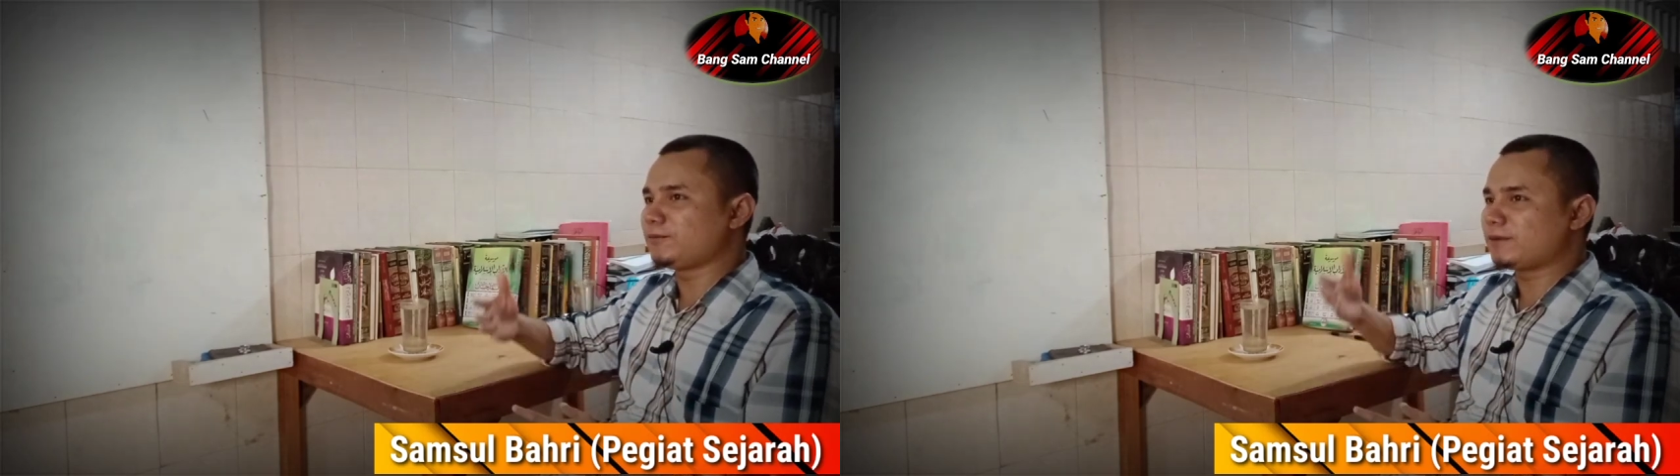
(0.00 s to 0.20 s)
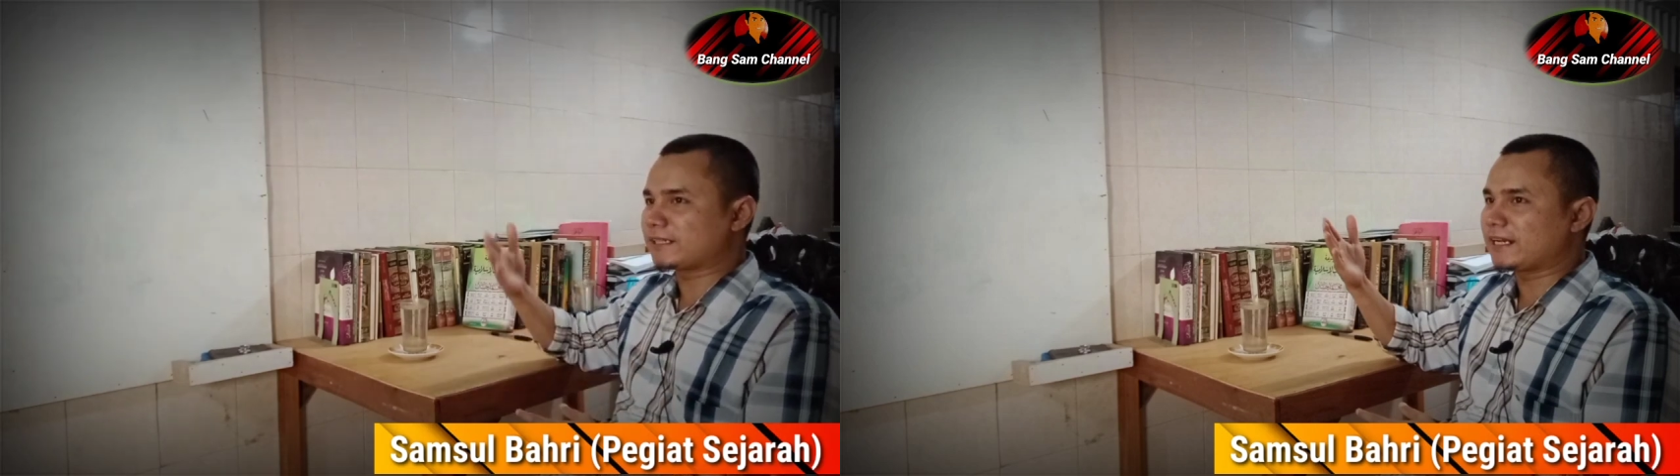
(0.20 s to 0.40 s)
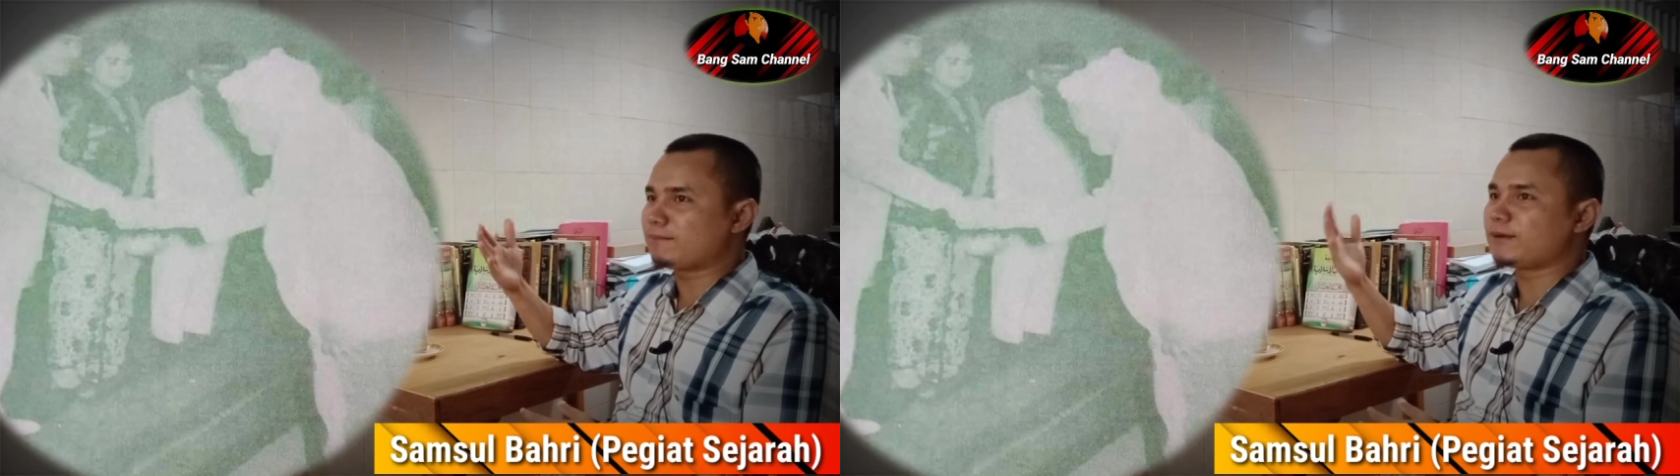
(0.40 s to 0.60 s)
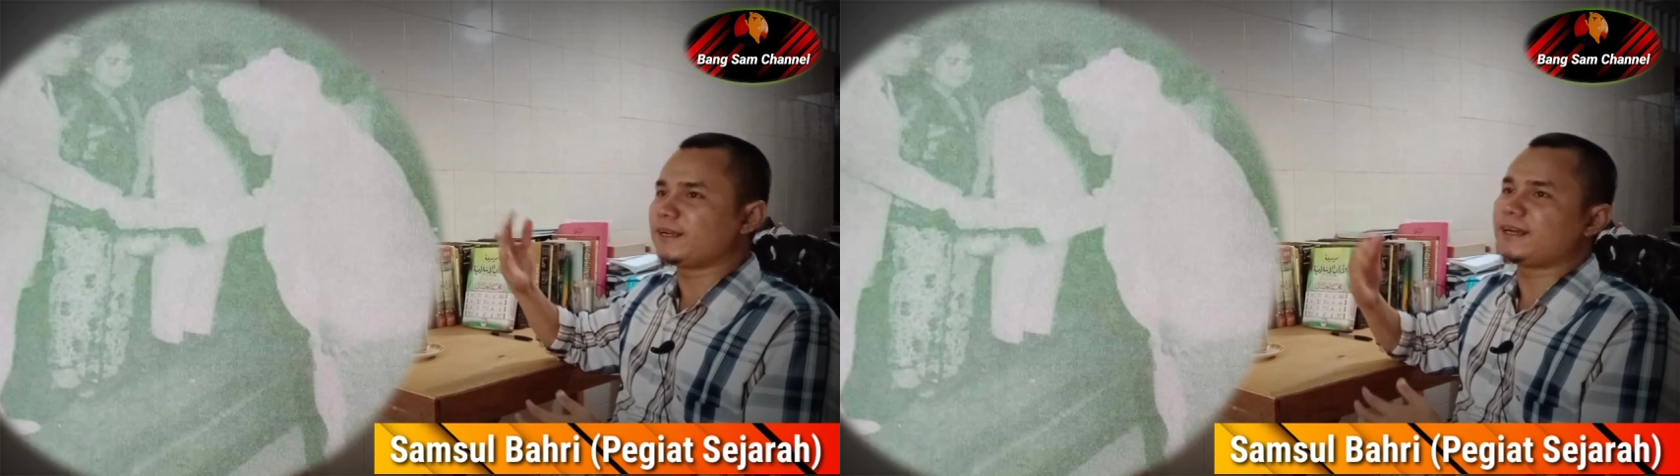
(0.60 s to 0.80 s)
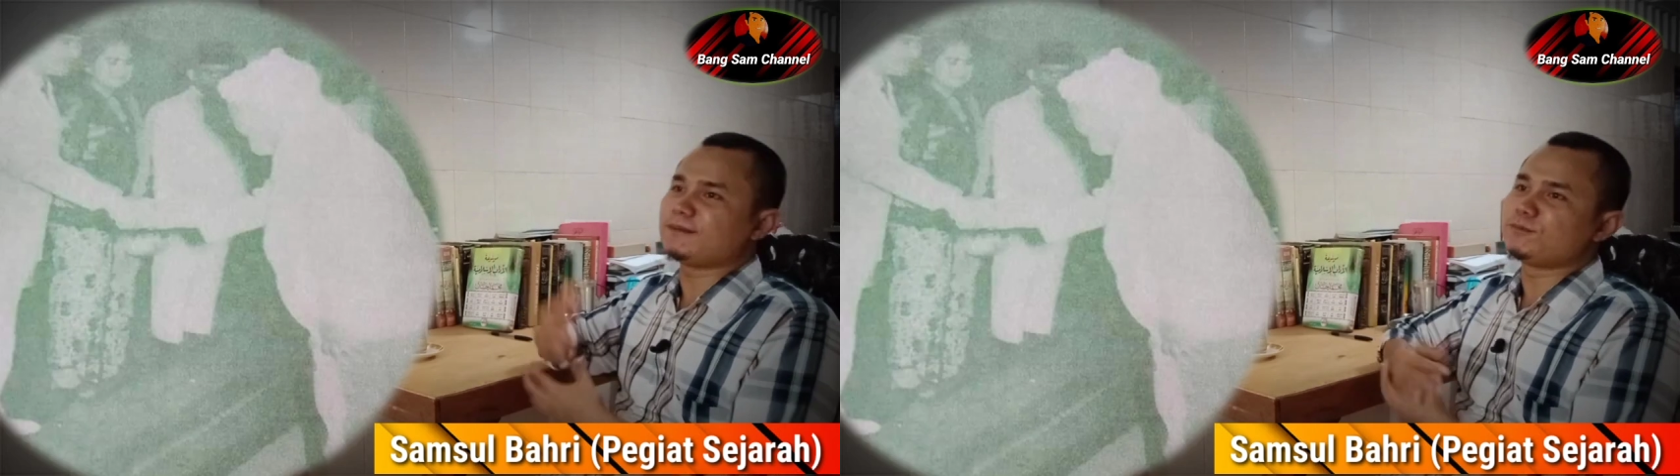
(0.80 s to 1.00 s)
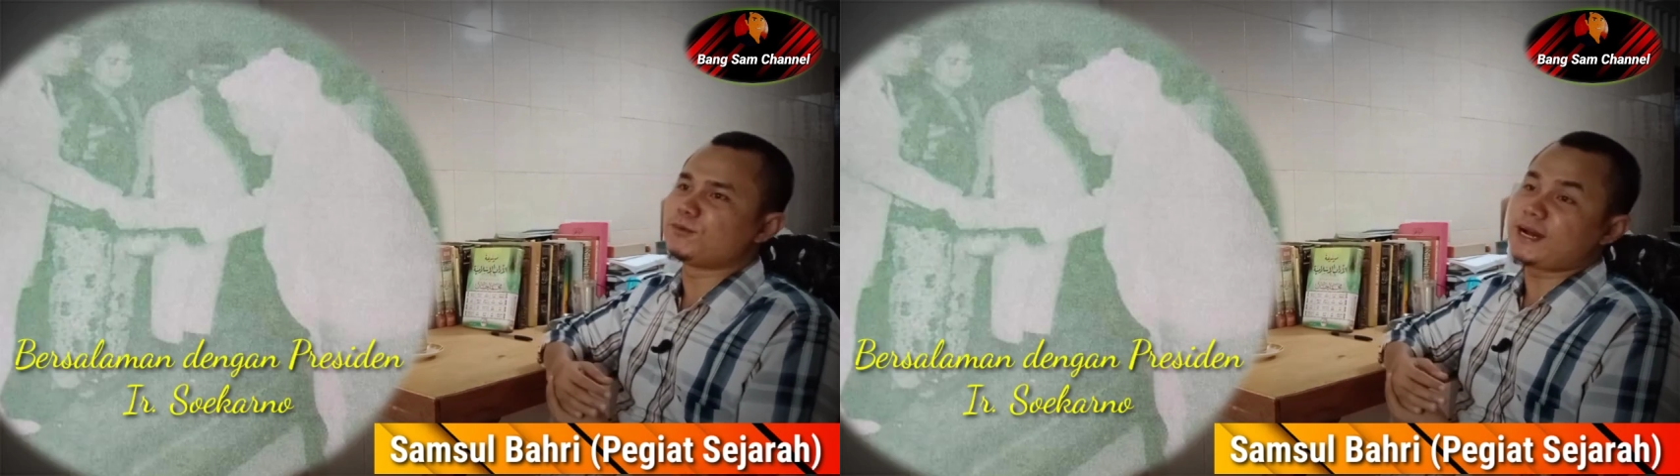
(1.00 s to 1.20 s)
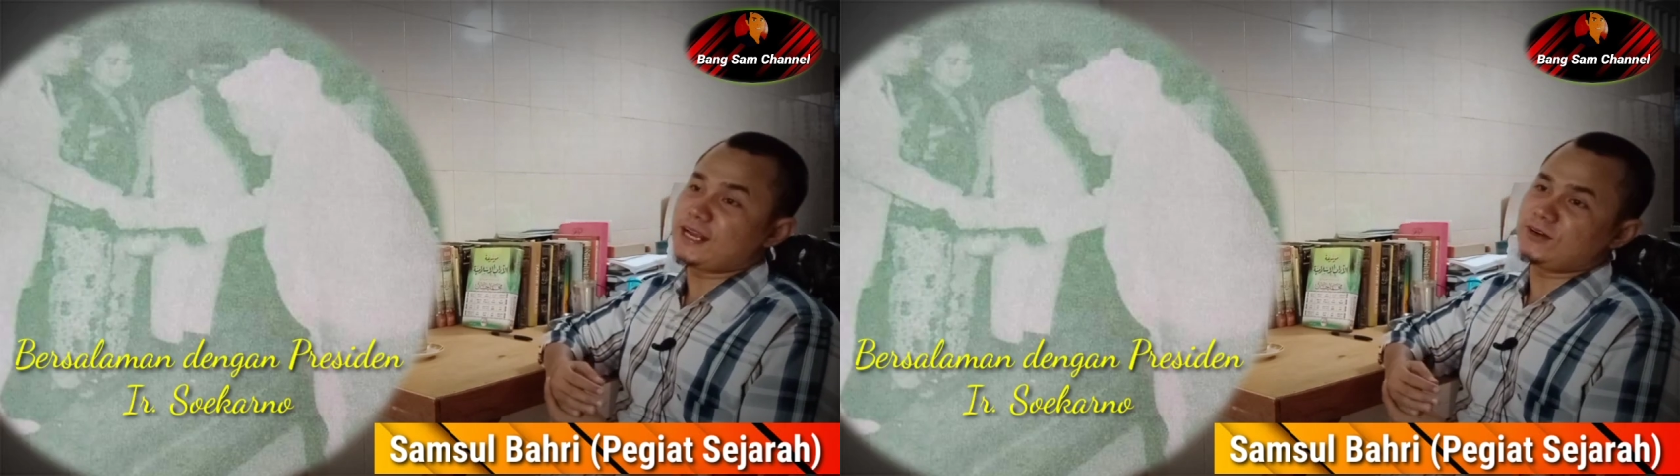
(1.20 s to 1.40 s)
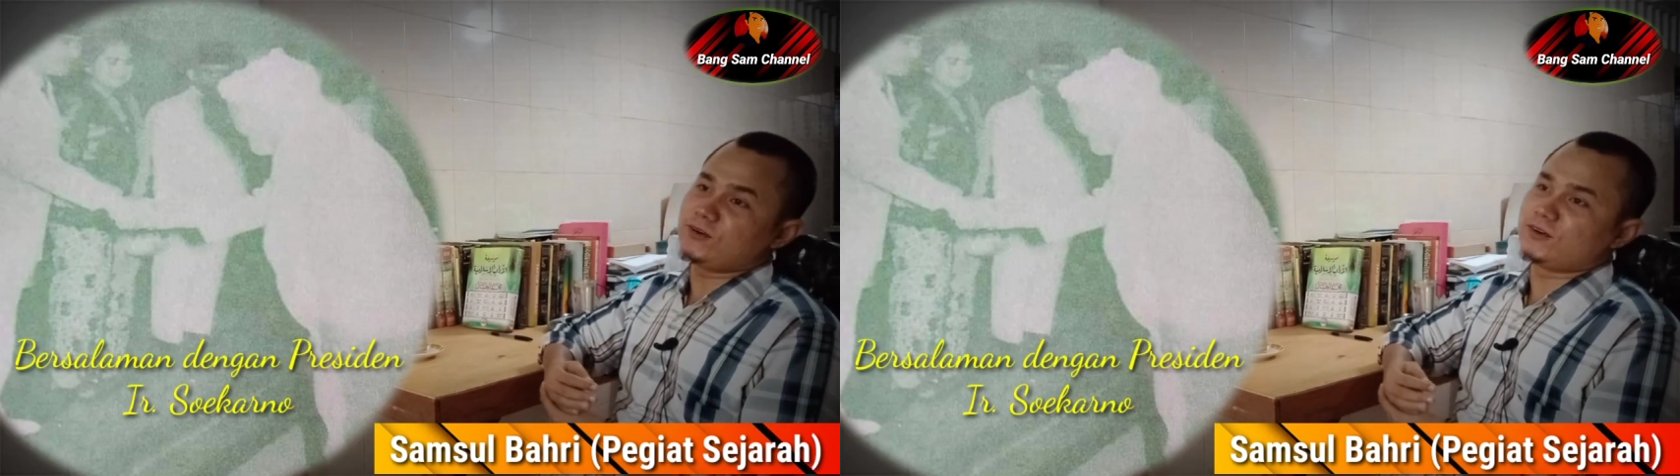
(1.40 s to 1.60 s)
itu bersalaman dengan Bung
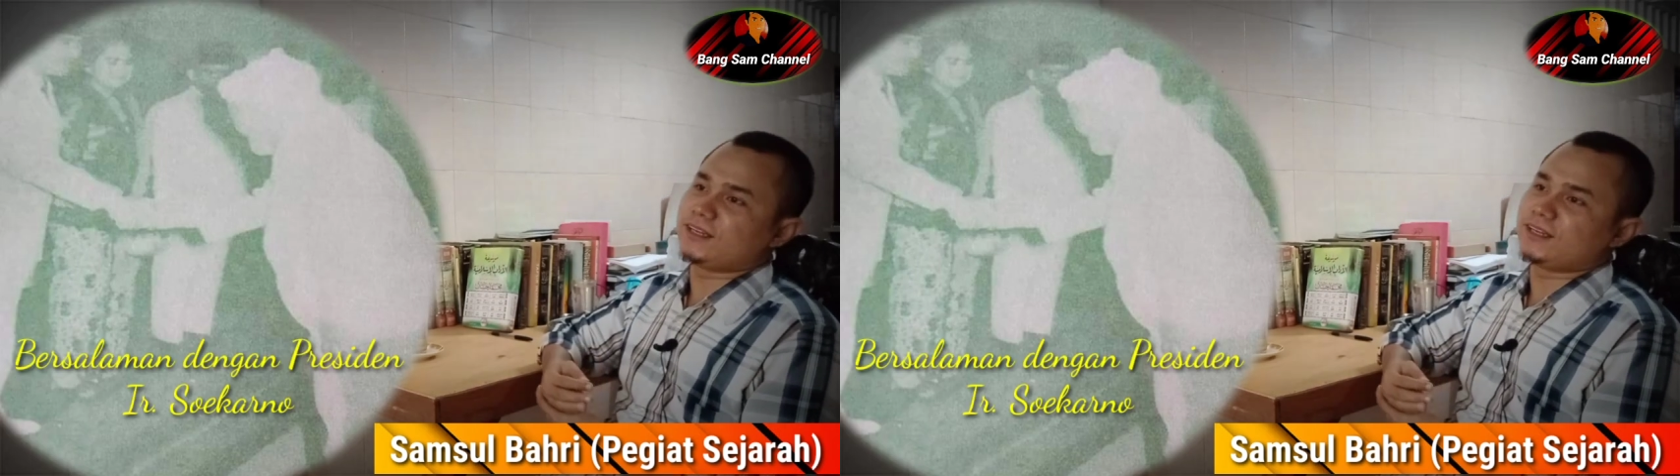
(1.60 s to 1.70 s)
Karno